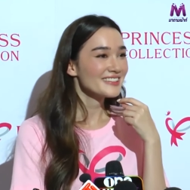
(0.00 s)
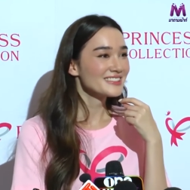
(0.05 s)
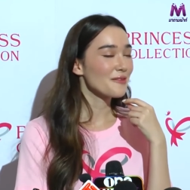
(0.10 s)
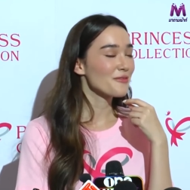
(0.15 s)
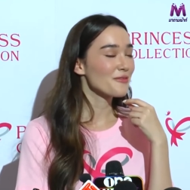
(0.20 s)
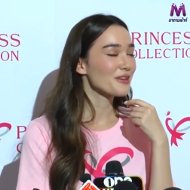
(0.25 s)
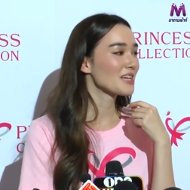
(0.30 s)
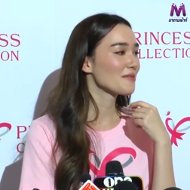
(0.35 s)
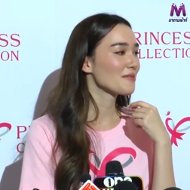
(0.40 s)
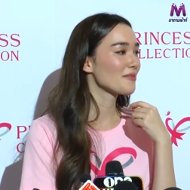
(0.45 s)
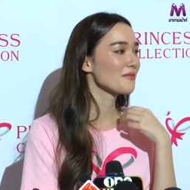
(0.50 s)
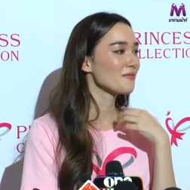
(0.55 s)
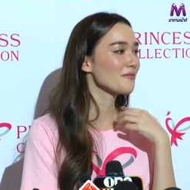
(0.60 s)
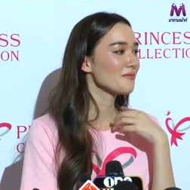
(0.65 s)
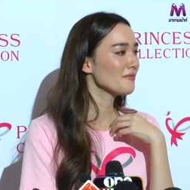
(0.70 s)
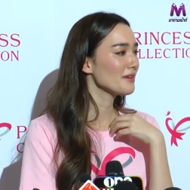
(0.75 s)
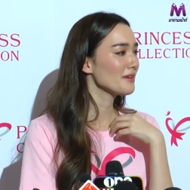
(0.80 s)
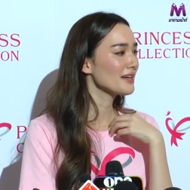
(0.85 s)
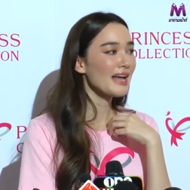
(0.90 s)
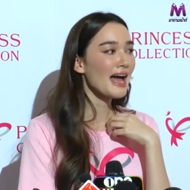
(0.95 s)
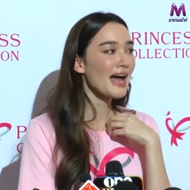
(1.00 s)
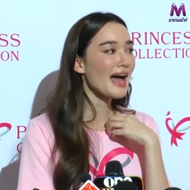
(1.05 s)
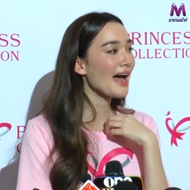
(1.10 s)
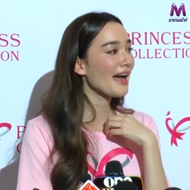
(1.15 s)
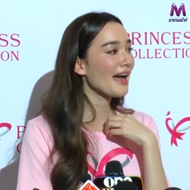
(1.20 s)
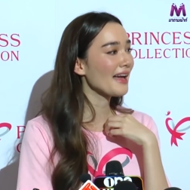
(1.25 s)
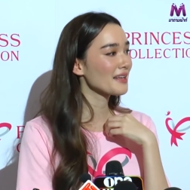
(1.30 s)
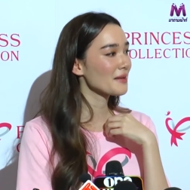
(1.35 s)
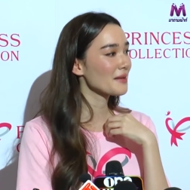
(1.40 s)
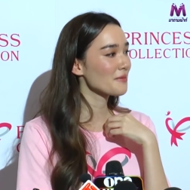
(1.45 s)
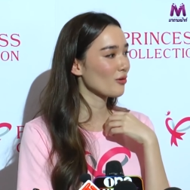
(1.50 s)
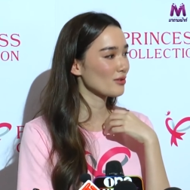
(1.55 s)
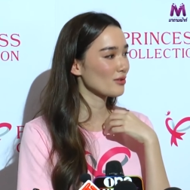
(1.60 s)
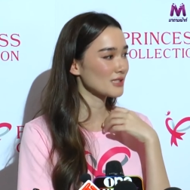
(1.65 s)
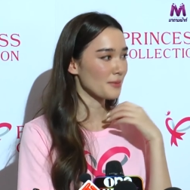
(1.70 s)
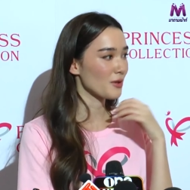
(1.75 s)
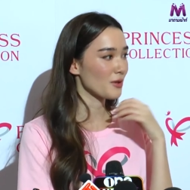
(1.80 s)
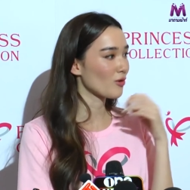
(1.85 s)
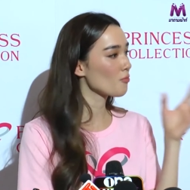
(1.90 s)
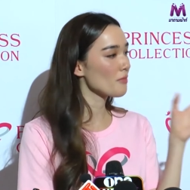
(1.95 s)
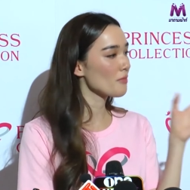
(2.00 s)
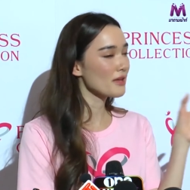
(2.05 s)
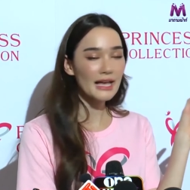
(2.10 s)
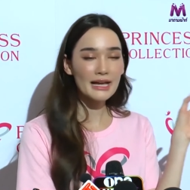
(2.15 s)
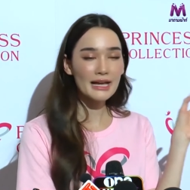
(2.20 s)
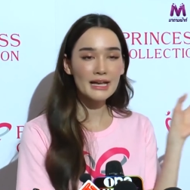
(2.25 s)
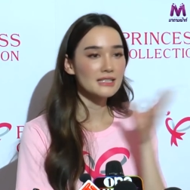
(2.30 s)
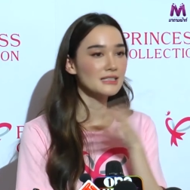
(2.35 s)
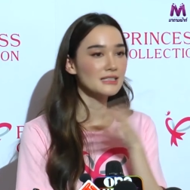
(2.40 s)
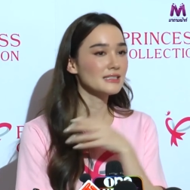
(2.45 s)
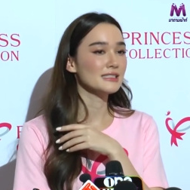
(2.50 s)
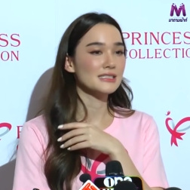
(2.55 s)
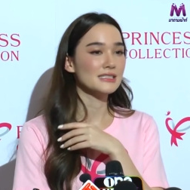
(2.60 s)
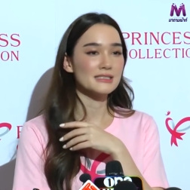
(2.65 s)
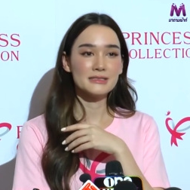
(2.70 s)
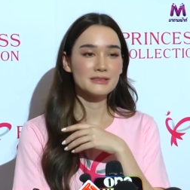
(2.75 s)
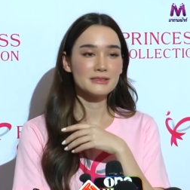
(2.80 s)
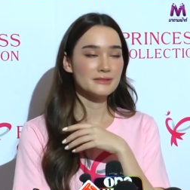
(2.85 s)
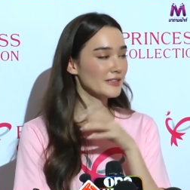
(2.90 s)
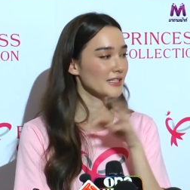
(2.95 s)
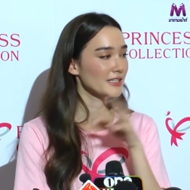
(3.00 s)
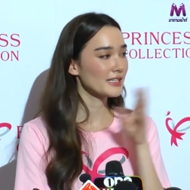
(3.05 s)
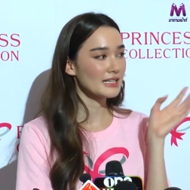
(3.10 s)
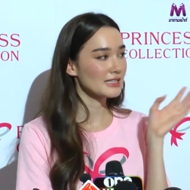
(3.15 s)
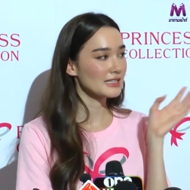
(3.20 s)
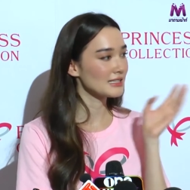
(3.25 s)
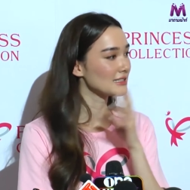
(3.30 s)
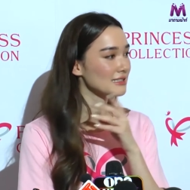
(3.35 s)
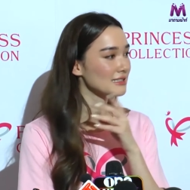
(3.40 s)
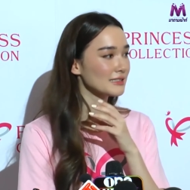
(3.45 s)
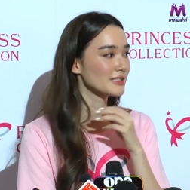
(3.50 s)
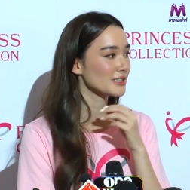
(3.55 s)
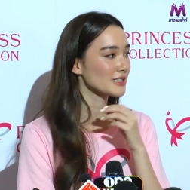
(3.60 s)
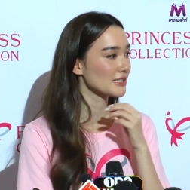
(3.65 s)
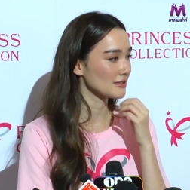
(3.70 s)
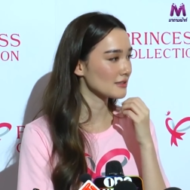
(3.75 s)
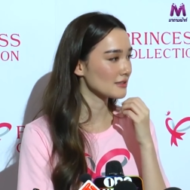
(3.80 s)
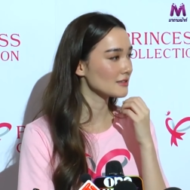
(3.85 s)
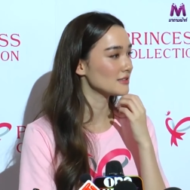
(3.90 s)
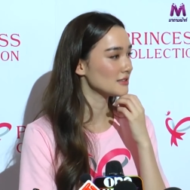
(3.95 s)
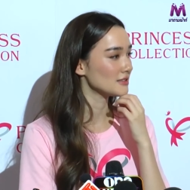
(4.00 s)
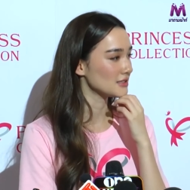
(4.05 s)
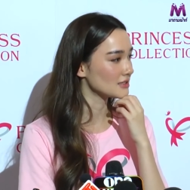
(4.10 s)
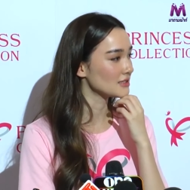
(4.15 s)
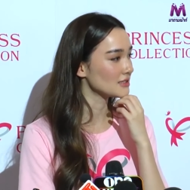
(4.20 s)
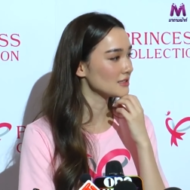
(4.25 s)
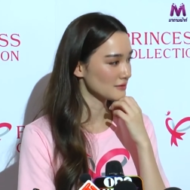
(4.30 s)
จะผิดได้ไหมไม่ได้ดีเป็นคนจะผิดคนไม่เก่งเลย ไม่เก่งเลยไม่เก่งเลย